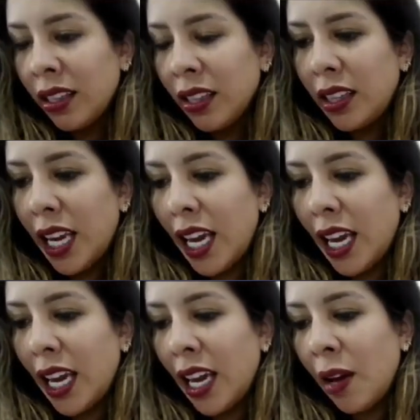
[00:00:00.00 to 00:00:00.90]
de
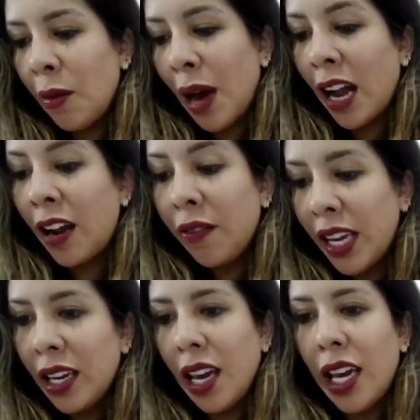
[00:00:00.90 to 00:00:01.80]
que al fin
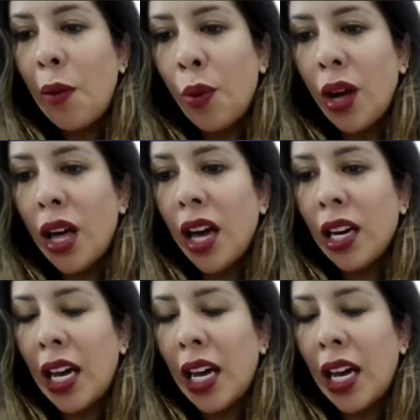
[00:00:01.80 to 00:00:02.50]
ellas puedan